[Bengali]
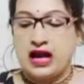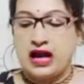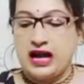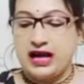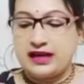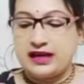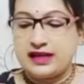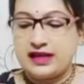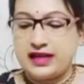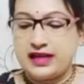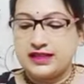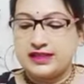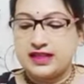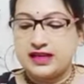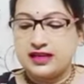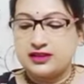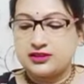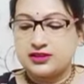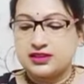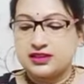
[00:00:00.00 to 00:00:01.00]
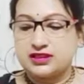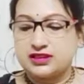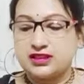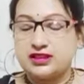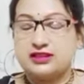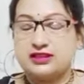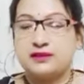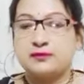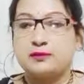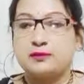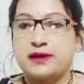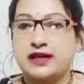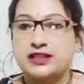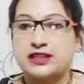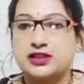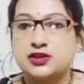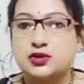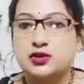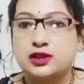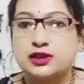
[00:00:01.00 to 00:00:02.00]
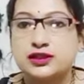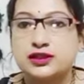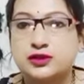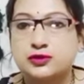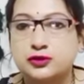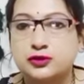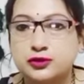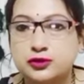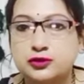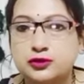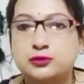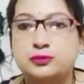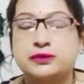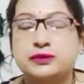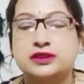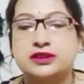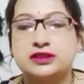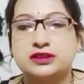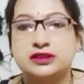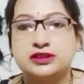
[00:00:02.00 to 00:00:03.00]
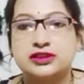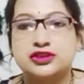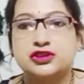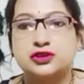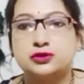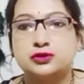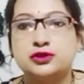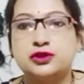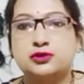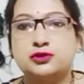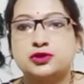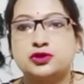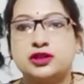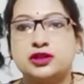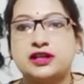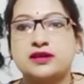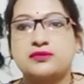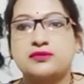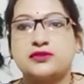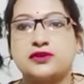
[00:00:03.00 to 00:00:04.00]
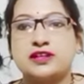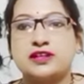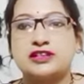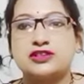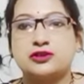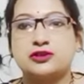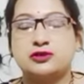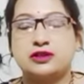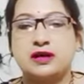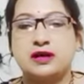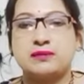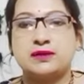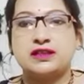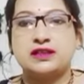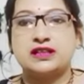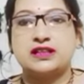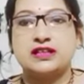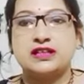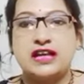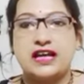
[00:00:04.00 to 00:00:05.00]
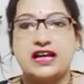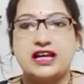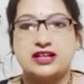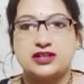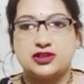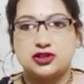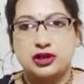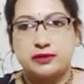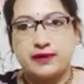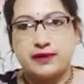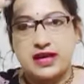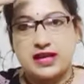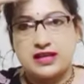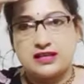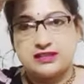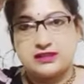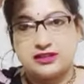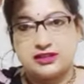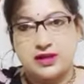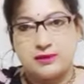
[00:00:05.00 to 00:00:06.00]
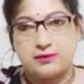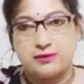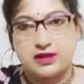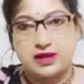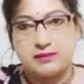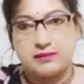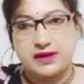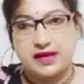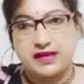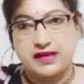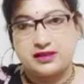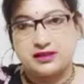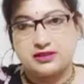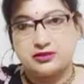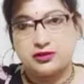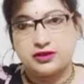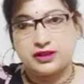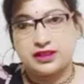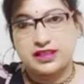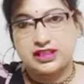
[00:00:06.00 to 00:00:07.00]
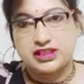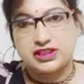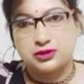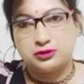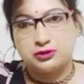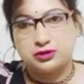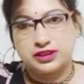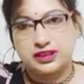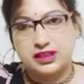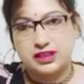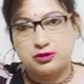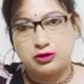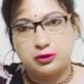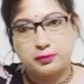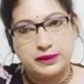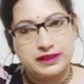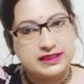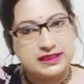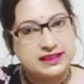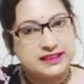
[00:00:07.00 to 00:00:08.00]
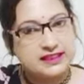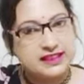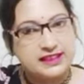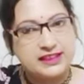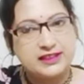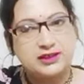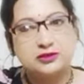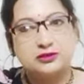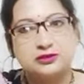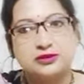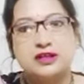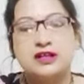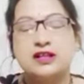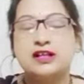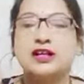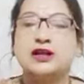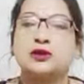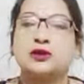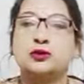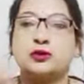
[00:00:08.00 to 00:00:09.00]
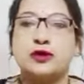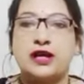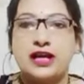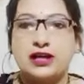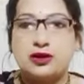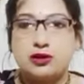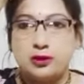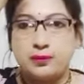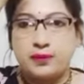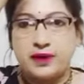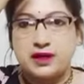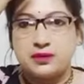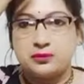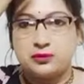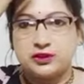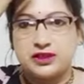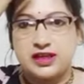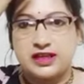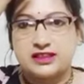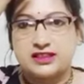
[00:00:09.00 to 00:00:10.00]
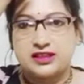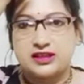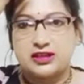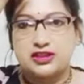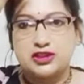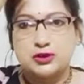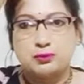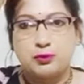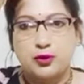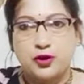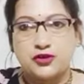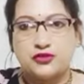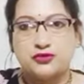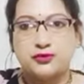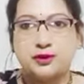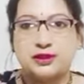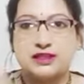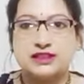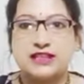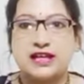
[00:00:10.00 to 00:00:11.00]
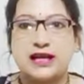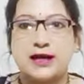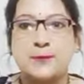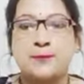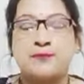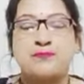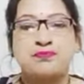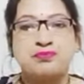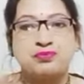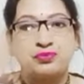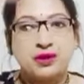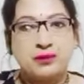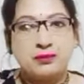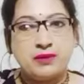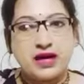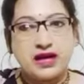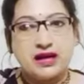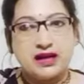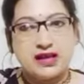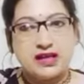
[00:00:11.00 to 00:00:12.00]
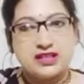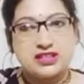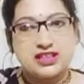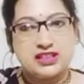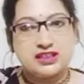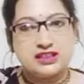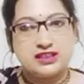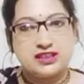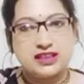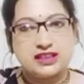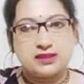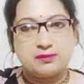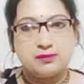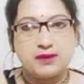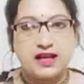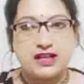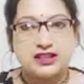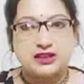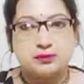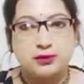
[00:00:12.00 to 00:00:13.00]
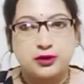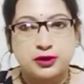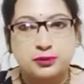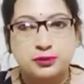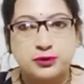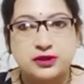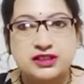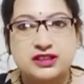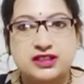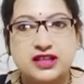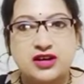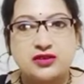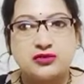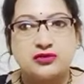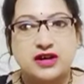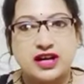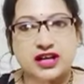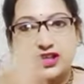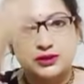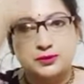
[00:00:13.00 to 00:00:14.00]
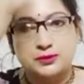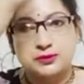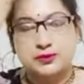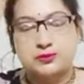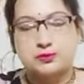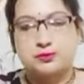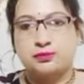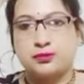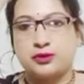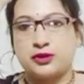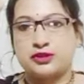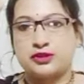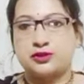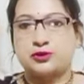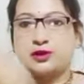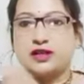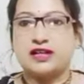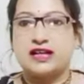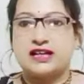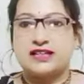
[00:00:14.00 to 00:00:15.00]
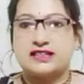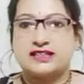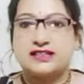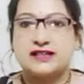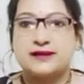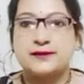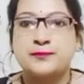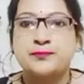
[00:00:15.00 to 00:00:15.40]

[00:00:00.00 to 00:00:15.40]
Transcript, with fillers: আর এটা হচ্ছে যে যেমন বাজার চলতি কোনো সিঁদুর ইউজ করার ফলে যখন আমাদের এই সব এই যেমন আমরা অনেকে সিঁদুরটা কি কপাল থেকে টানি তো তো এই কপালের মধ্যে একটা স্পট পড়ে যায় বা এই শীতিতে একটা ব্ল্যাক স্পট পড়ে যায় হোয়াইট স্পট চলে আসে